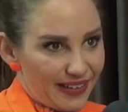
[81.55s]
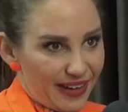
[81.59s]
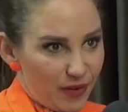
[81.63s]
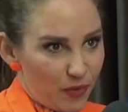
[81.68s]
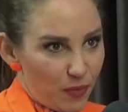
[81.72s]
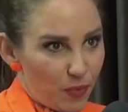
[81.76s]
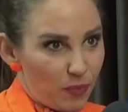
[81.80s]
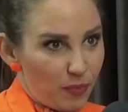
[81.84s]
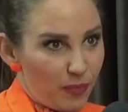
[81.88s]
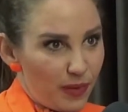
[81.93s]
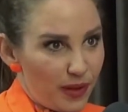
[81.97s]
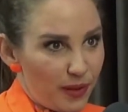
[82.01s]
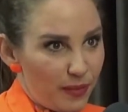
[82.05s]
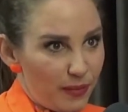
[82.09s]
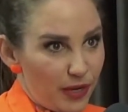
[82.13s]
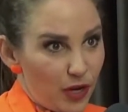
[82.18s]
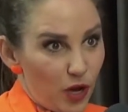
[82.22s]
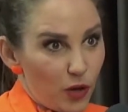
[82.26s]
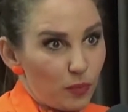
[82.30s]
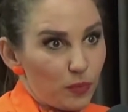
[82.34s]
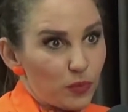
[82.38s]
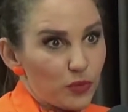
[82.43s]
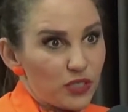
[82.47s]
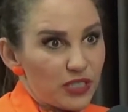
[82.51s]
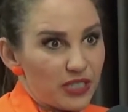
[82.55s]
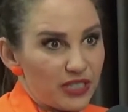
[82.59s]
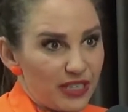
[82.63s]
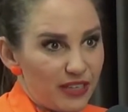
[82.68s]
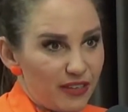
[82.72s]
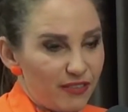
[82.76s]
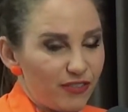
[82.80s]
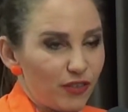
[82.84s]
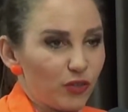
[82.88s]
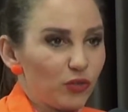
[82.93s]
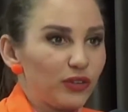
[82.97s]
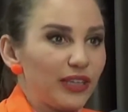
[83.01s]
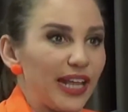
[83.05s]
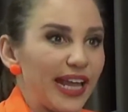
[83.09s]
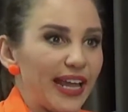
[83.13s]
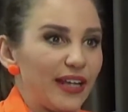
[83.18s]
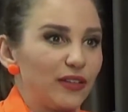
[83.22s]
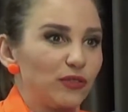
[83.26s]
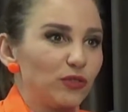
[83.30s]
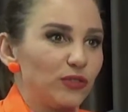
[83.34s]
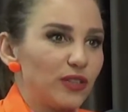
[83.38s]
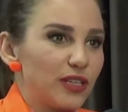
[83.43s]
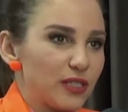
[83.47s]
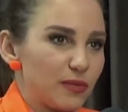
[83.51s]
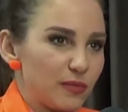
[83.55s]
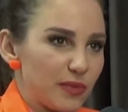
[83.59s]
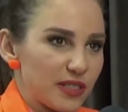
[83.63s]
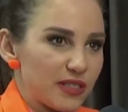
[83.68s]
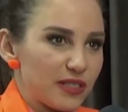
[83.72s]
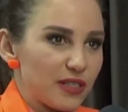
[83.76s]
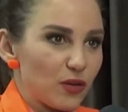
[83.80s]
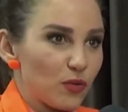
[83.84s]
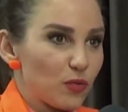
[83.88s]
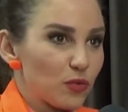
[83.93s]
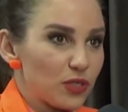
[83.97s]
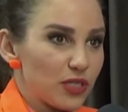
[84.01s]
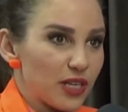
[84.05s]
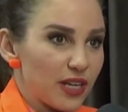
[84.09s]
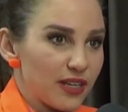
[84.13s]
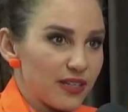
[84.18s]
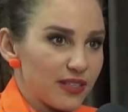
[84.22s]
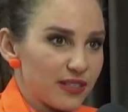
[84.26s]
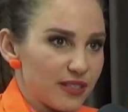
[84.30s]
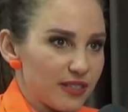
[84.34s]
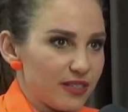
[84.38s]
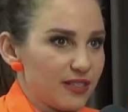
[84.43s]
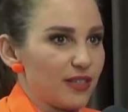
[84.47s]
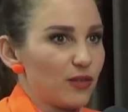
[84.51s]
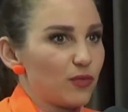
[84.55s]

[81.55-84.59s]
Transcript: né, o melhor possível dentro das minhas circunstâncias.